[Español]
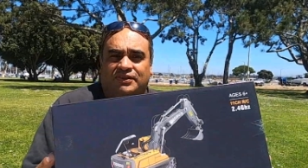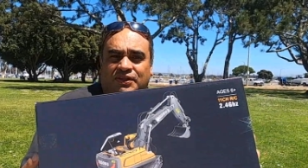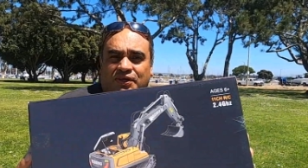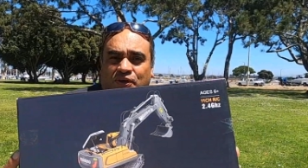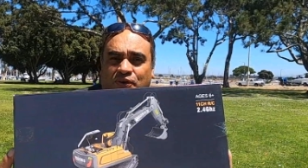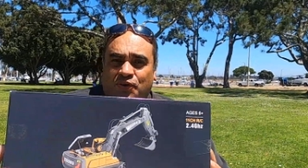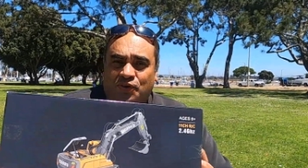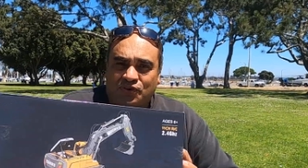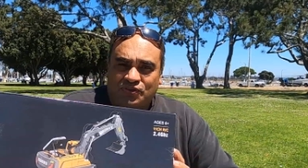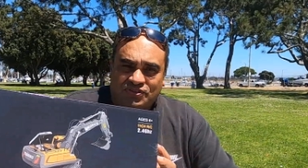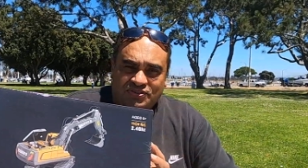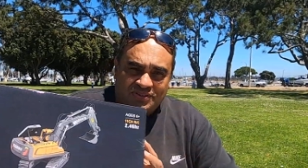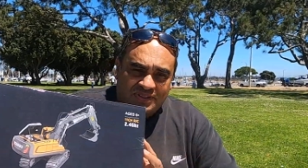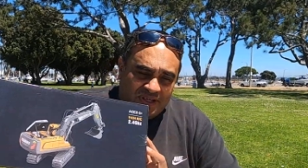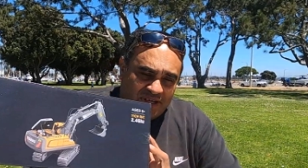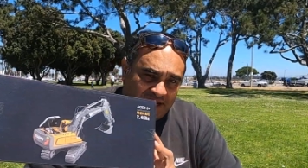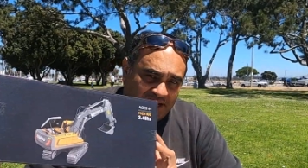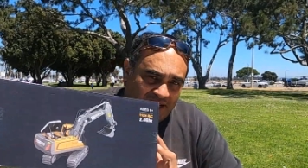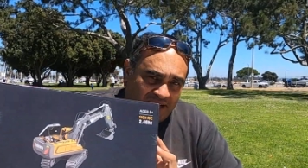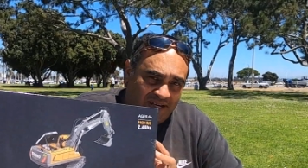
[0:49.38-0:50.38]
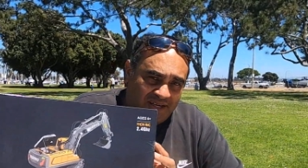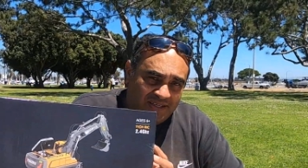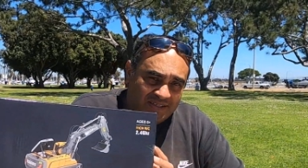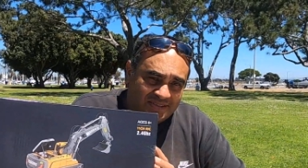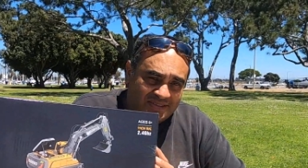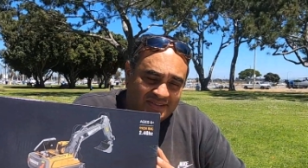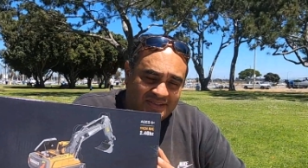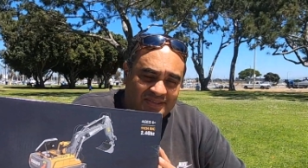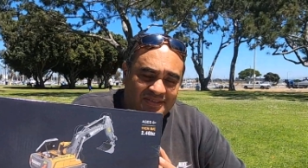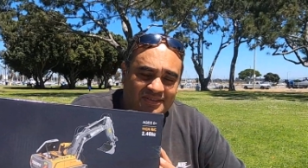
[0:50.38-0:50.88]
de 11
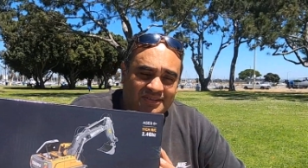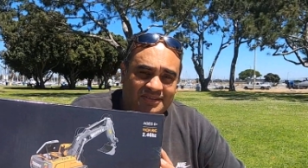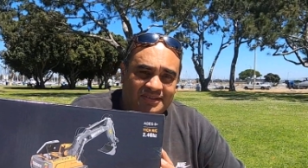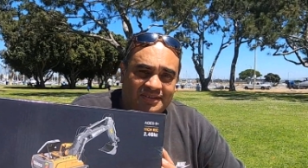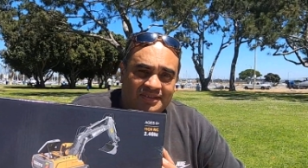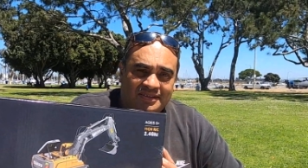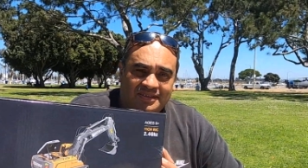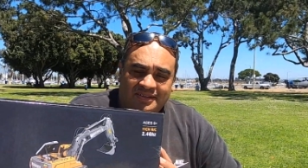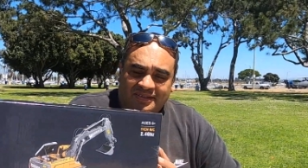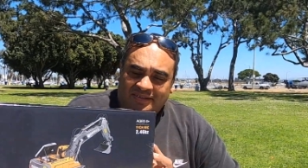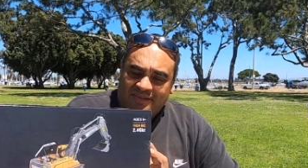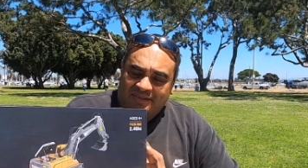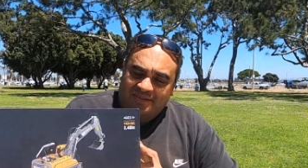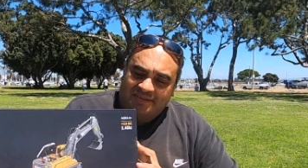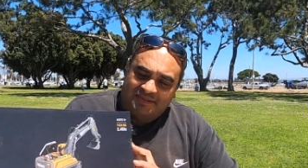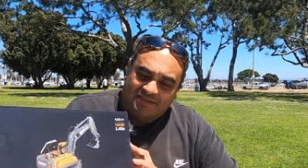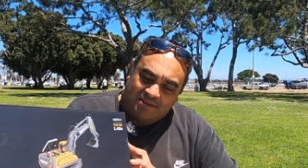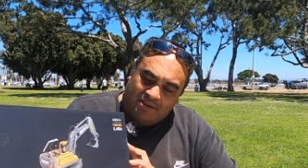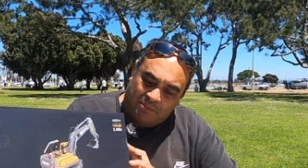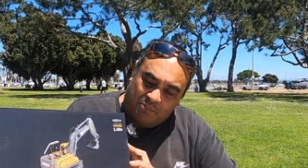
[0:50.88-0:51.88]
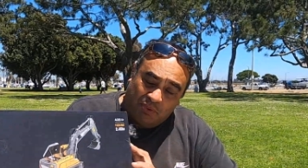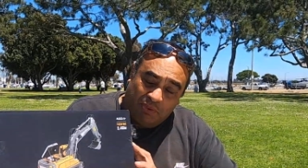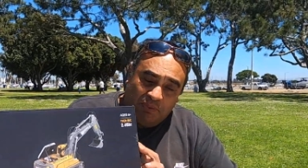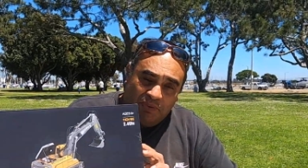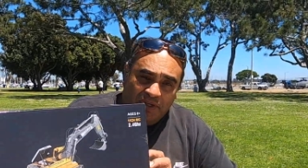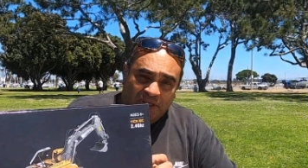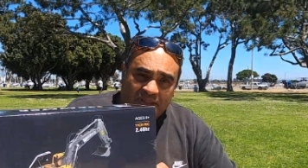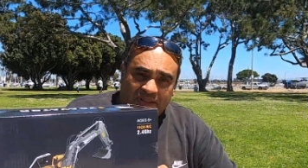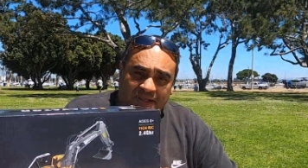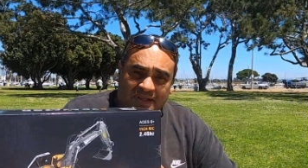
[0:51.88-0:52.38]
canales, se ve muy
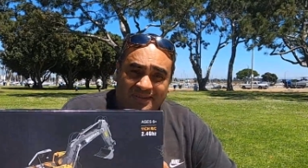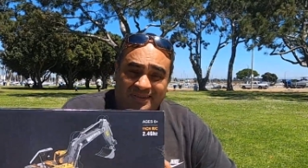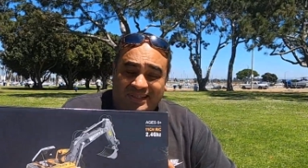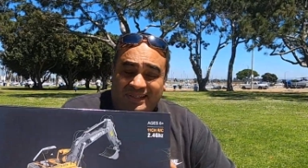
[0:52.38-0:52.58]
bonita,